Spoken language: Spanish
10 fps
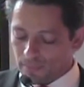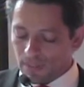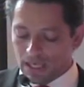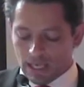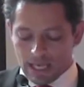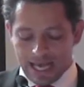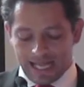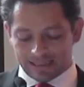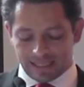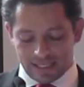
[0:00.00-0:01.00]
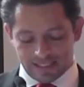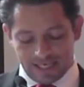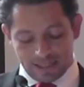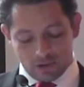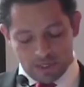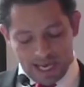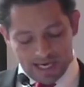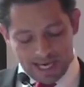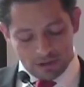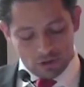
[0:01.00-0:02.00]
Rodrigo Abascal exhortó a la
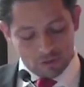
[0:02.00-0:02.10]
sociedad